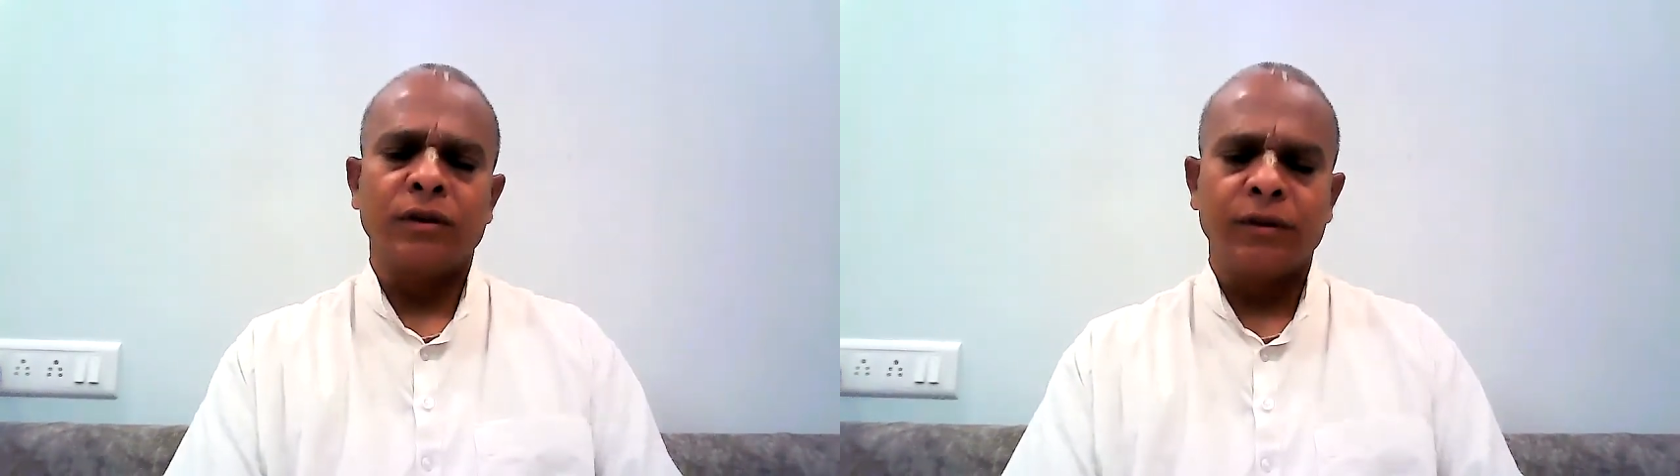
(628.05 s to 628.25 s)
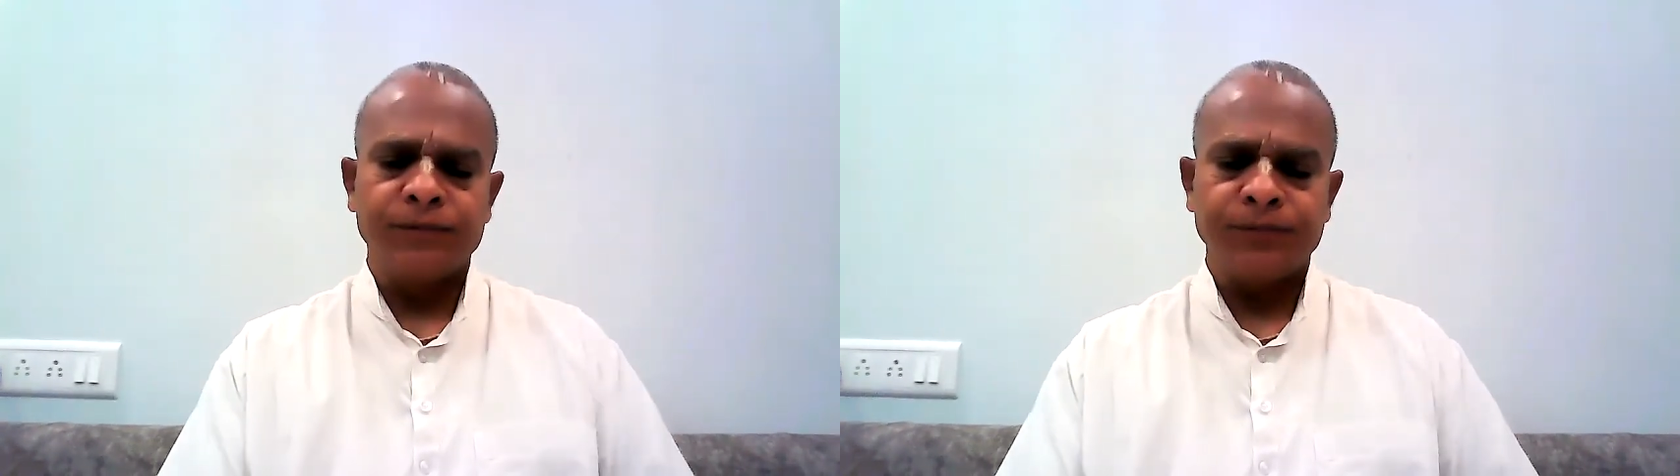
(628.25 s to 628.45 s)

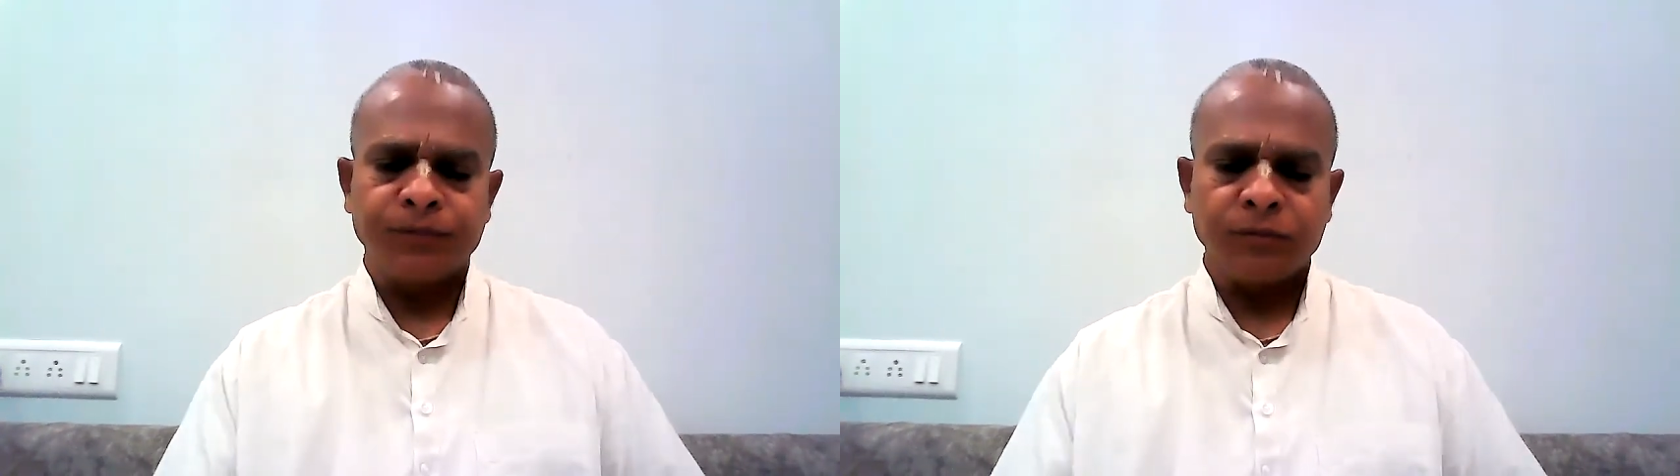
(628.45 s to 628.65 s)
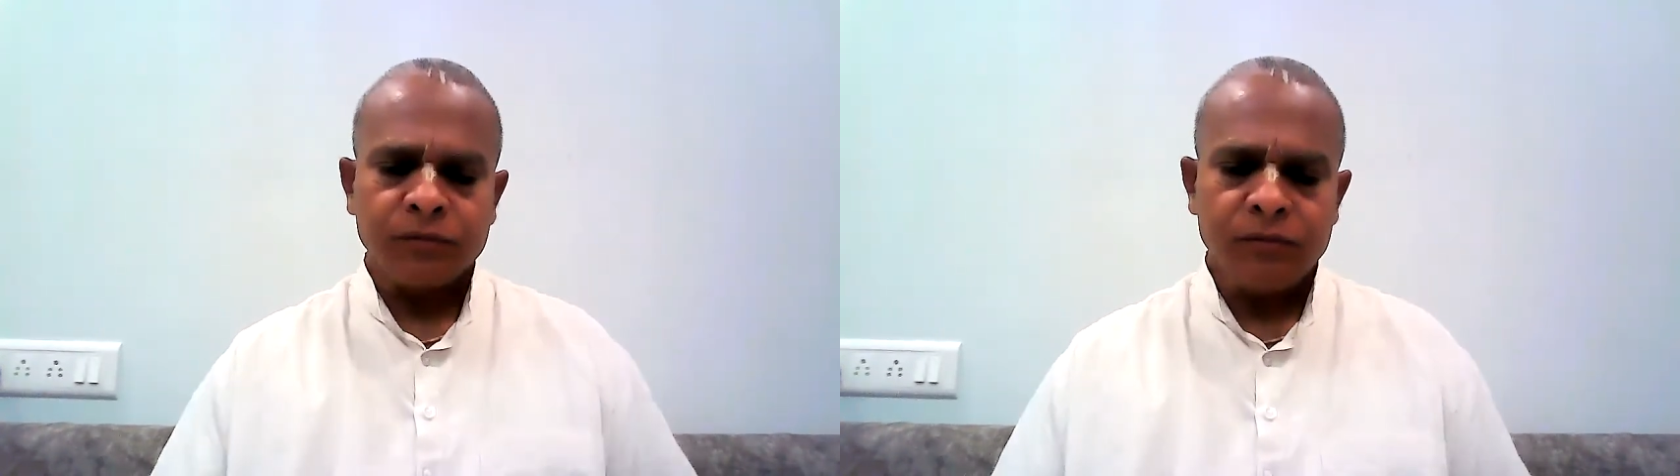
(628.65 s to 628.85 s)
हाँ,
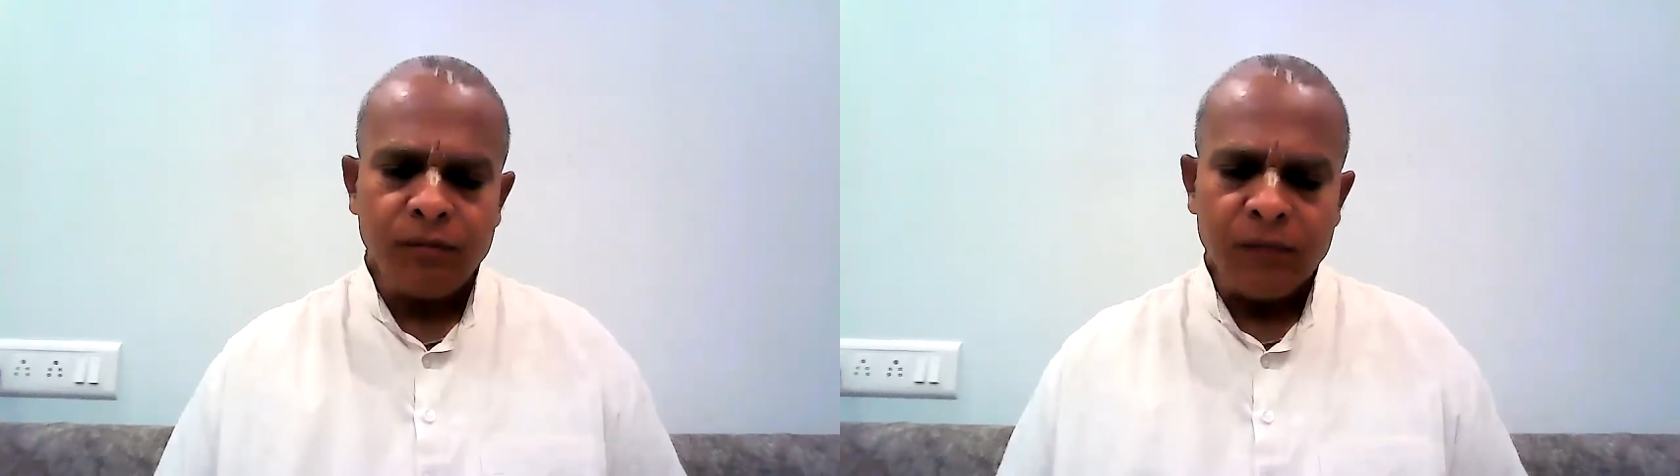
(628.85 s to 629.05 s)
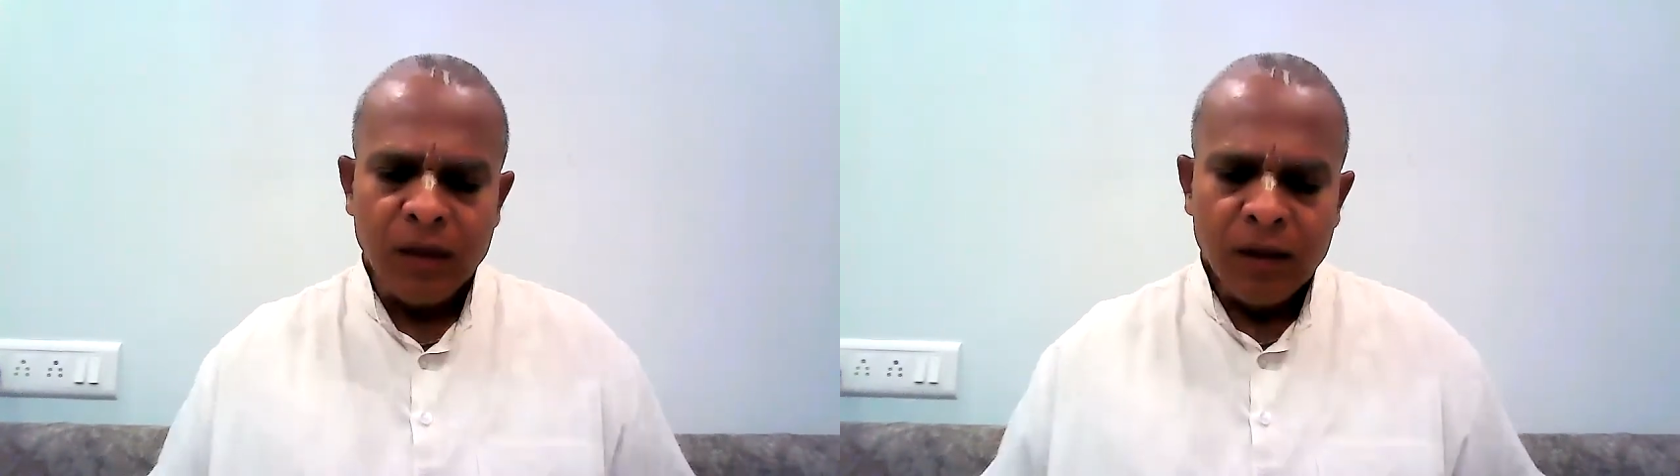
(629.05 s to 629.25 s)

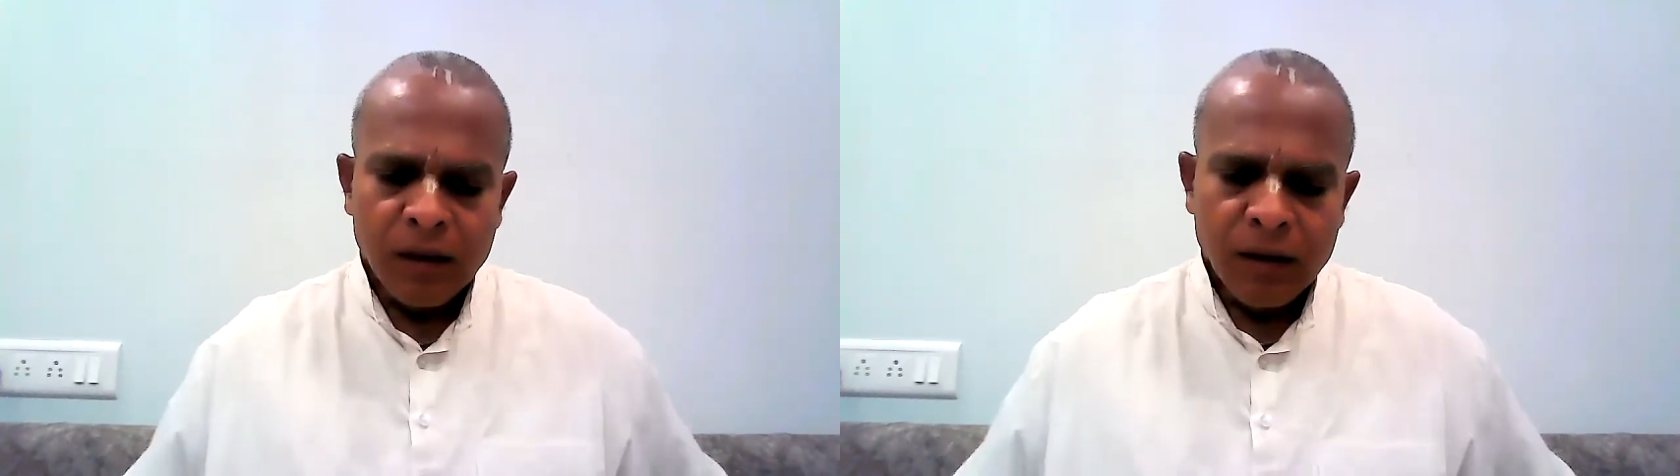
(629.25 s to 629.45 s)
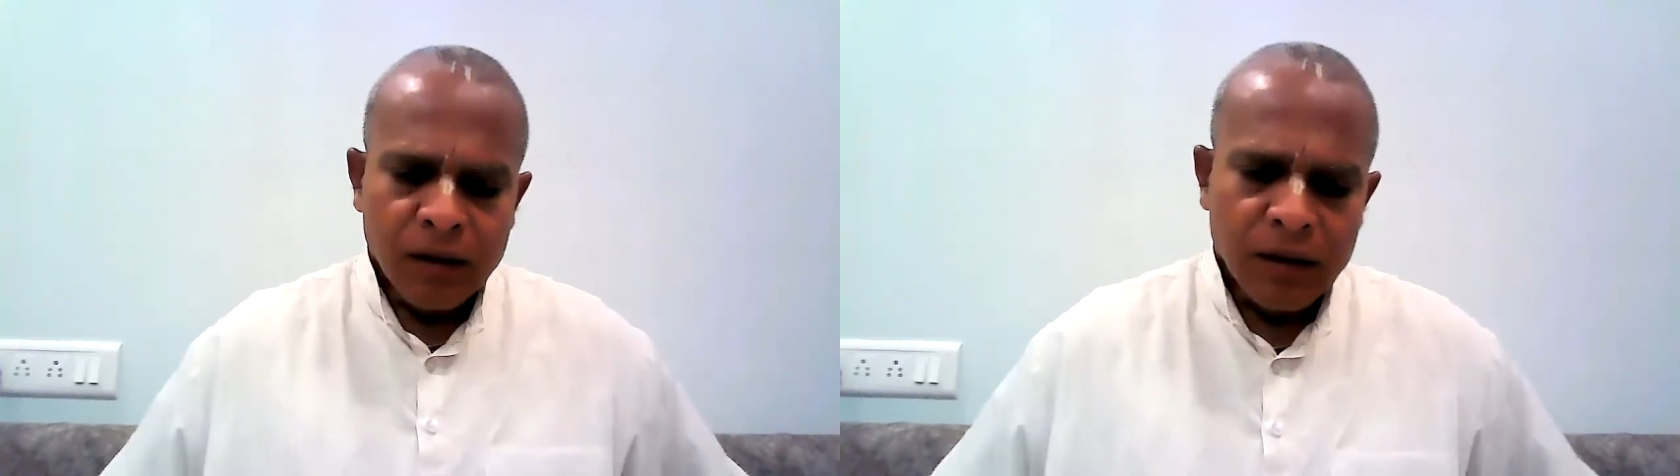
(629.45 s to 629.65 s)

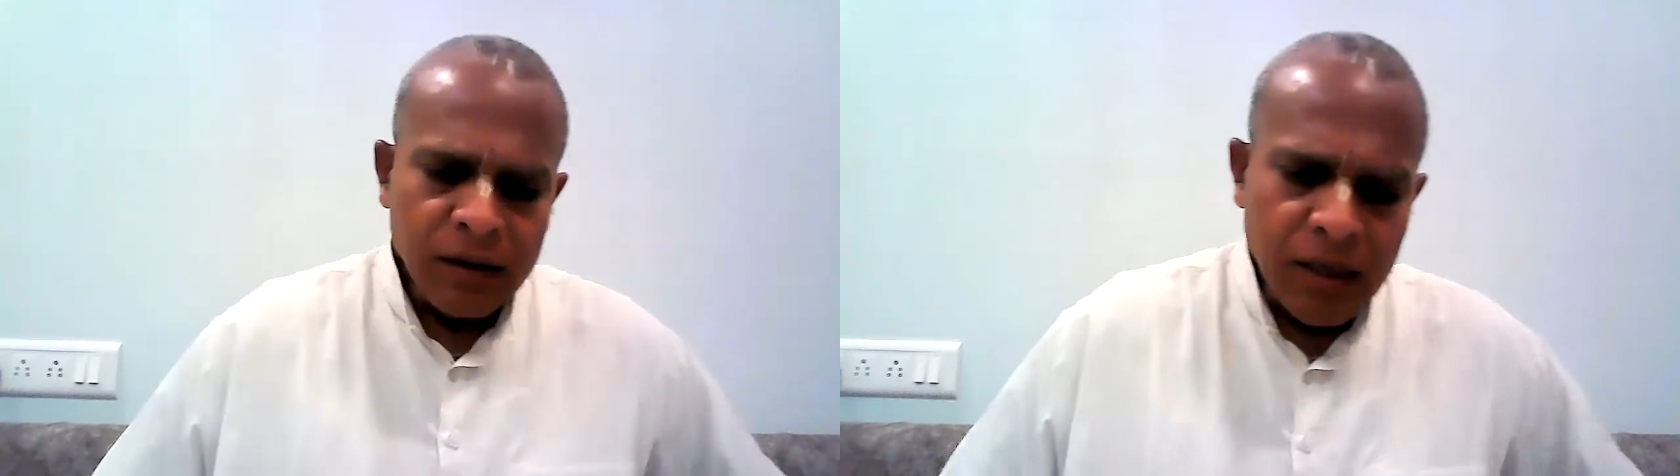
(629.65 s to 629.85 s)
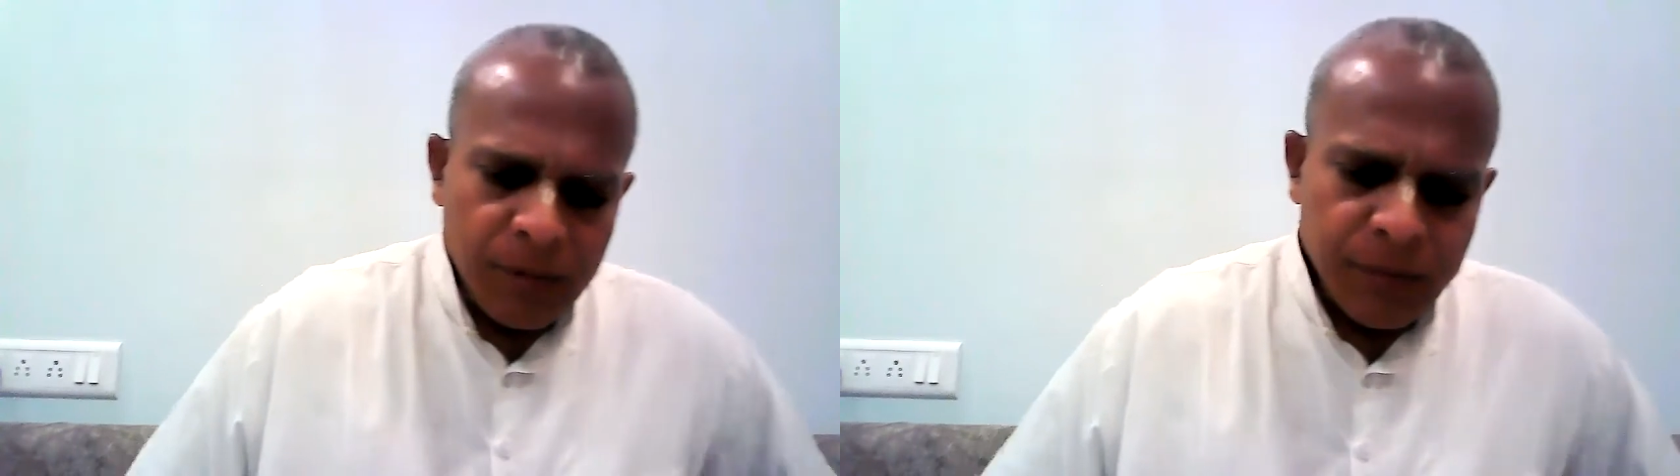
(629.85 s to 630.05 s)

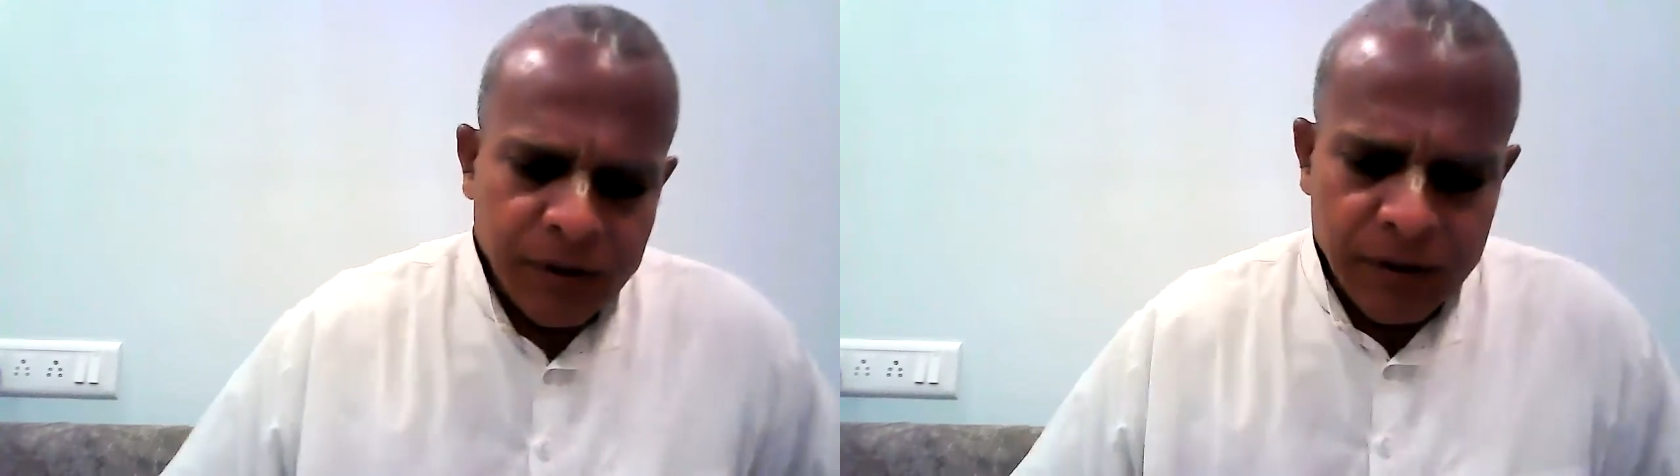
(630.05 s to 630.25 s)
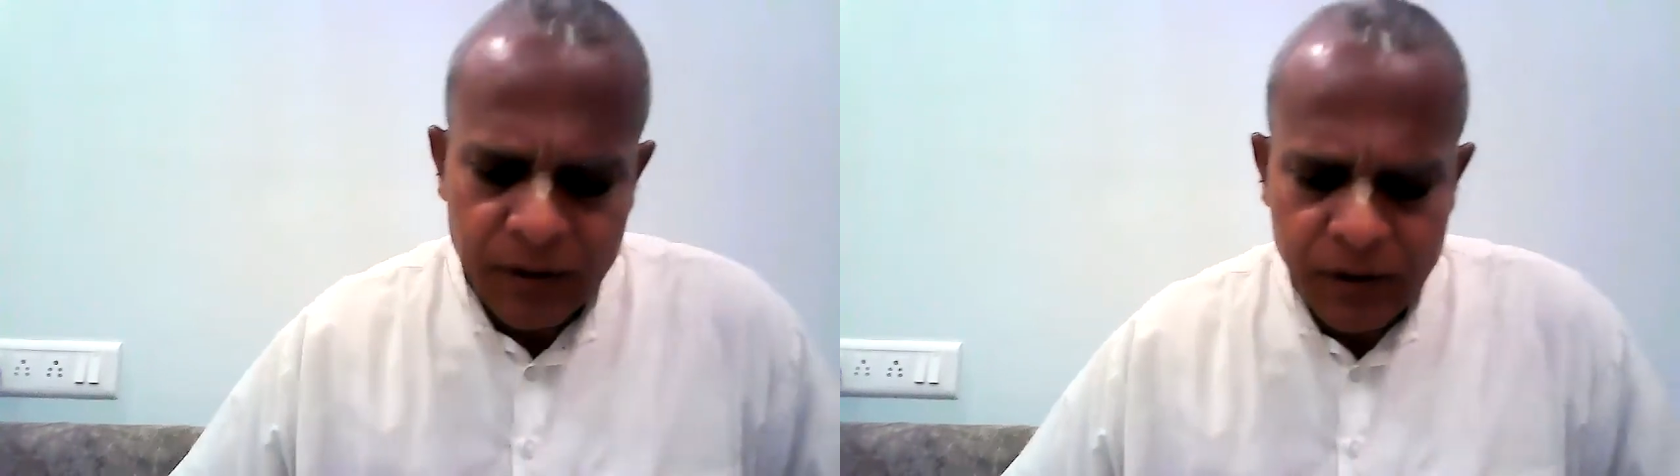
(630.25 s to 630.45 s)
यहाँ पे